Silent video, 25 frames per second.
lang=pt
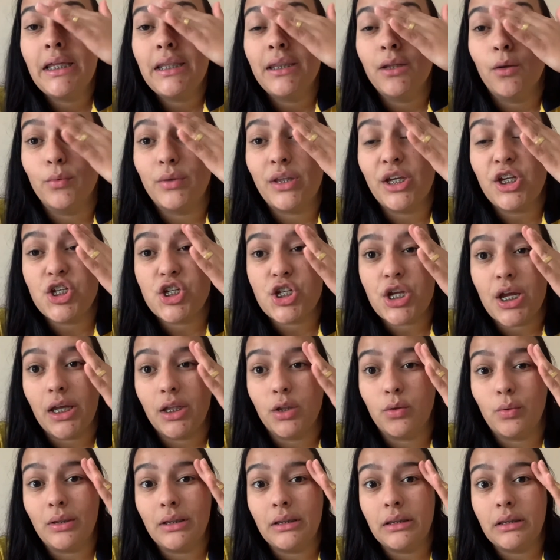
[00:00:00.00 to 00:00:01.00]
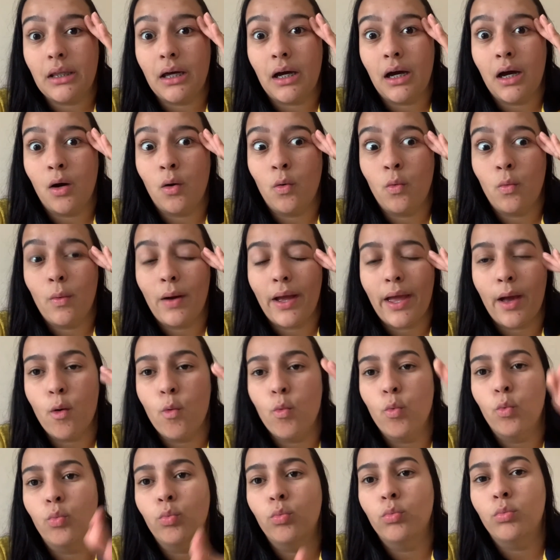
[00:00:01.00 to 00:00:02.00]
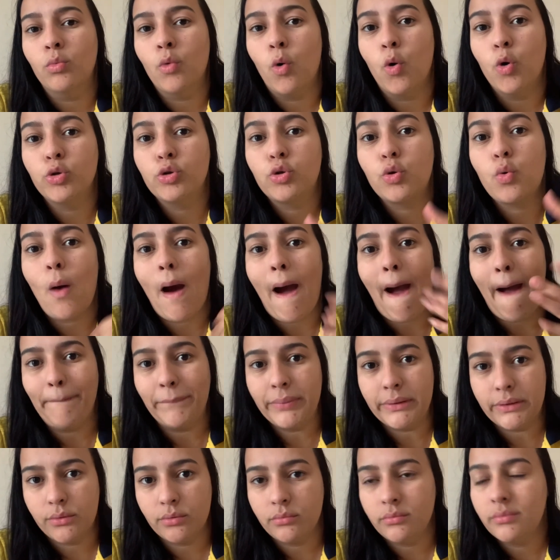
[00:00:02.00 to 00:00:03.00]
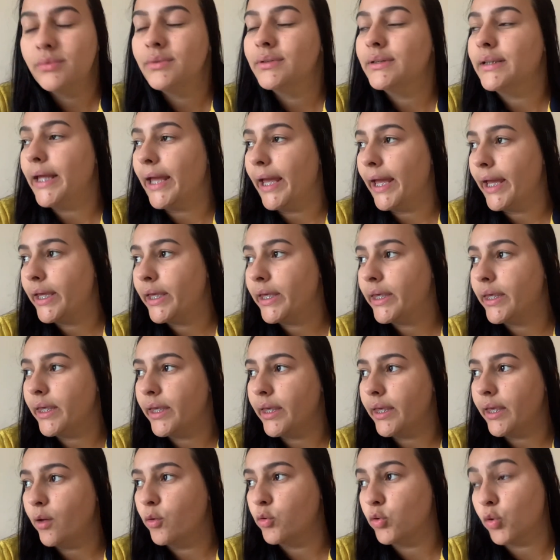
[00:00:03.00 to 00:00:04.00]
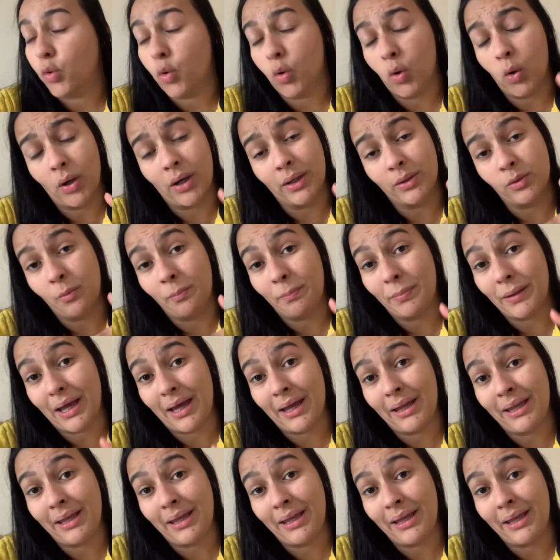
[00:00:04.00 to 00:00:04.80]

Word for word: não tem jeito. Então, é um outro hábito, né, que eu tô colocando pra...